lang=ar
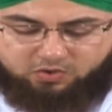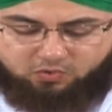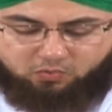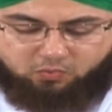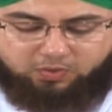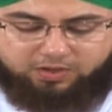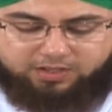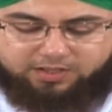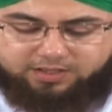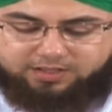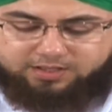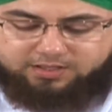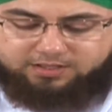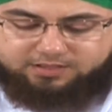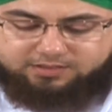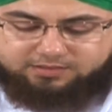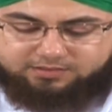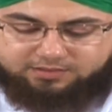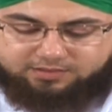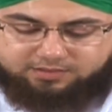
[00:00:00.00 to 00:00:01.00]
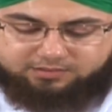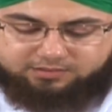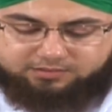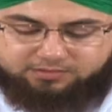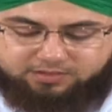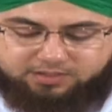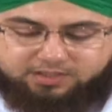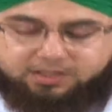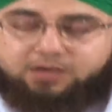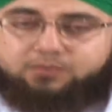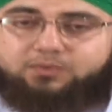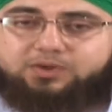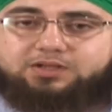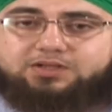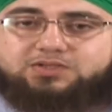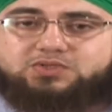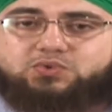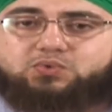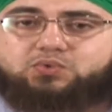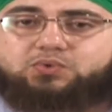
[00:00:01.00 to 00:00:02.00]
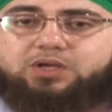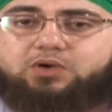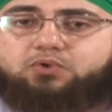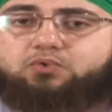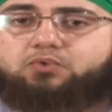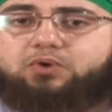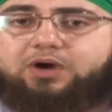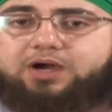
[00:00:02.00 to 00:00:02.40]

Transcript: واثر الله ورسوله